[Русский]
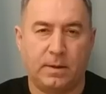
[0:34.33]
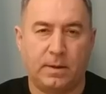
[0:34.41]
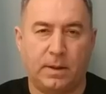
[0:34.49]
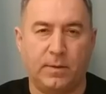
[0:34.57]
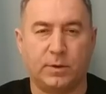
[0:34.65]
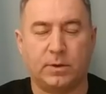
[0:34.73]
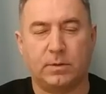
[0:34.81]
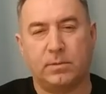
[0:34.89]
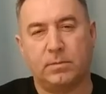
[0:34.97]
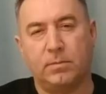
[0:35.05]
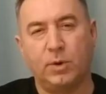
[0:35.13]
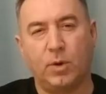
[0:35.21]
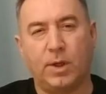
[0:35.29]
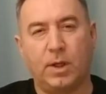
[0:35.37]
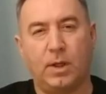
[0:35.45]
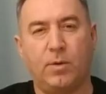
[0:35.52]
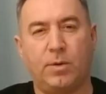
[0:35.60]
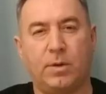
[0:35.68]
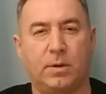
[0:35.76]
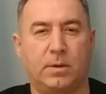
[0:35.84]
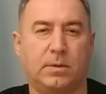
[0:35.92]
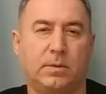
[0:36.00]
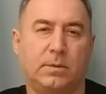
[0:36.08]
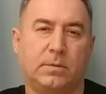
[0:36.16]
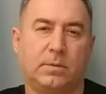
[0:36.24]
И вот многие люди
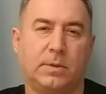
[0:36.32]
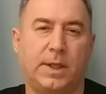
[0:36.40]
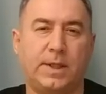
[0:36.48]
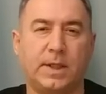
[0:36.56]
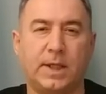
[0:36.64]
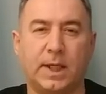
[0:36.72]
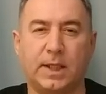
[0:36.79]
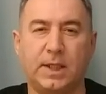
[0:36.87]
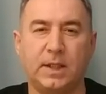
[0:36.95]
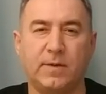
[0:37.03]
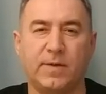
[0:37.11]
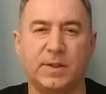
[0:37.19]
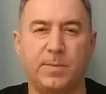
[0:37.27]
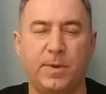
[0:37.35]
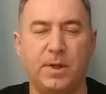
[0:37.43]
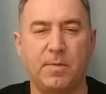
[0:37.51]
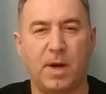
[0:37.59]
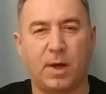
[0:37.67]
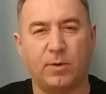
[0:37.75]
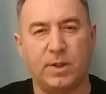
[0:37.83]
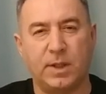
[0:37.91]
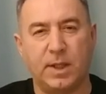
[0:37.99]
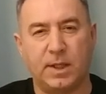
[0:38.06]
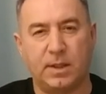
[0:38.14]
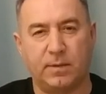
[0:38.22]
эти картины воспринимают
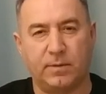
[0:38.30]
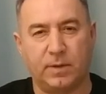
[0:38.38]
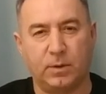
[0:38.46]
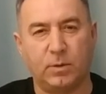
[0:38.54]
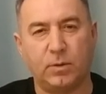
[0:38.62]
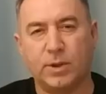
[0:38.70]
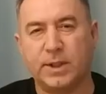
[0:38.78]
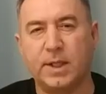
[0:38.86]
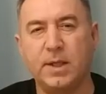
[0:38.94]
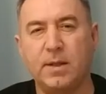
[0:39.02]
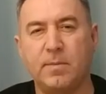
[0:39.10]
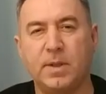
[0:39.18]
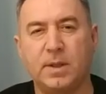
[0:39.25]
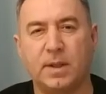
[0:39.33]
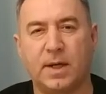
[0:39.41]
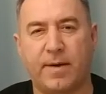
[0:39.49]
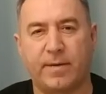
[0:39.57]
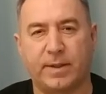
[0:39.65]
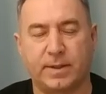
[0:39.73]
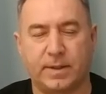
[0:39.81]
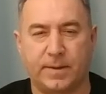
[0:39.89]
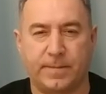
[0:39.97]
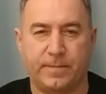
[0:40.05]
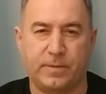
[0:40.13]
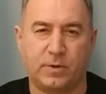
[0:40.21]
негативно. Ну, то есть они им не нравятся,
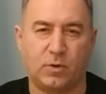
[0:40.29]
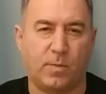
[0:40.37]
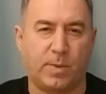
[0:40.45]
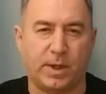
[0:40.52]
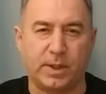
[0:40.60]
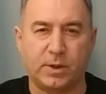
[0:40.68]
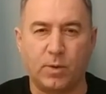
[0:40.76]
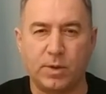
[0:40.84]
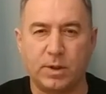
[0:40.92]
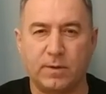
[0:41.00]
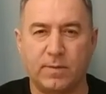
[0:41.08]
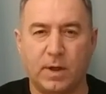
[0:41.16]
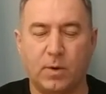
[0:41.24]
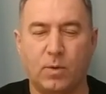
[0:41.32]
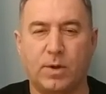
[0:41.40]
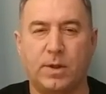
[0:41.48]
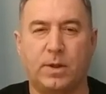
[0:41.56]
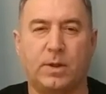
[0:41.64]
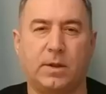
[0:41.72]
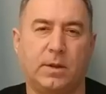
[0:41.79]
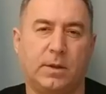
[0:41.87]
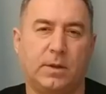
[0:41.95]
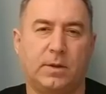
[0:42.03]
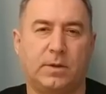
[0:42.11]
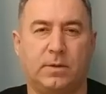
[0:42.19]
что происходит вокруг них,
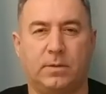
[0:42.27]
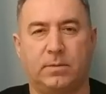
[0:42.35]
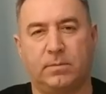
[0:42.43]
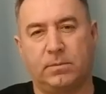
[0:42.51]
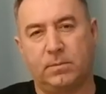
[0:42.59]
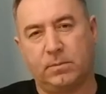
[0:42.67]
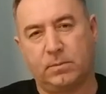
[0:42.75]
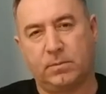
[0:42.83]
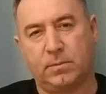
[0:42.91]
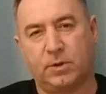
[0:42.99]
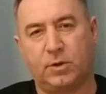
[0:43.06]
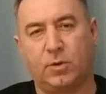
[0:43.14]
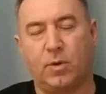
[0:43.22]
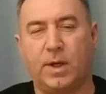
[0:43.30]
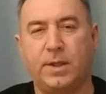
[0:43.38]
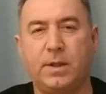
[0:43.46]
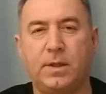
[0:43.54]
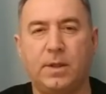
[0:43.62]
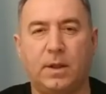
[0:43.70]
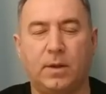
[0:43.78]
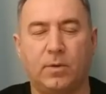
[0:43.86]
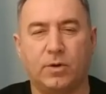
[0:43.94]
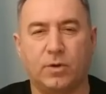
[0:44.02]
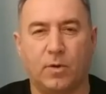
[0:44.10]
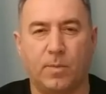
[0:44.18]
что они делают,
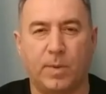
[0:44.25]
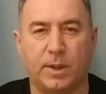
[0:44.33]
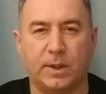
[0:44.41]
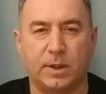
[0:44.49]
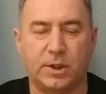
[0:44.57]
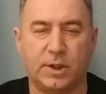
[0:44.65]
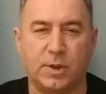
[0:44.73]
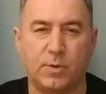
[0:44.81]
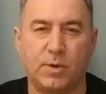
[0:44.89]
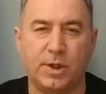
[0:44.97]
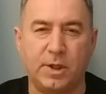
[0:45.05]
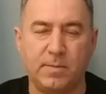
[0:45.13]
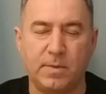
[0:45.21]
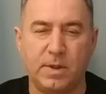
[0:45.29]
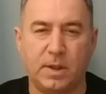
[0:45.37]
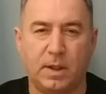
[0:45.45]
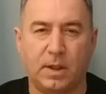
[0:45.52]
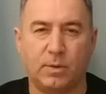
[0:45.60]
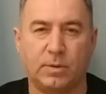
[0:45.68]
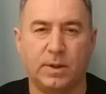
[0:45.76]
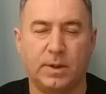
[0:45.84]
что по отношению к ним делают.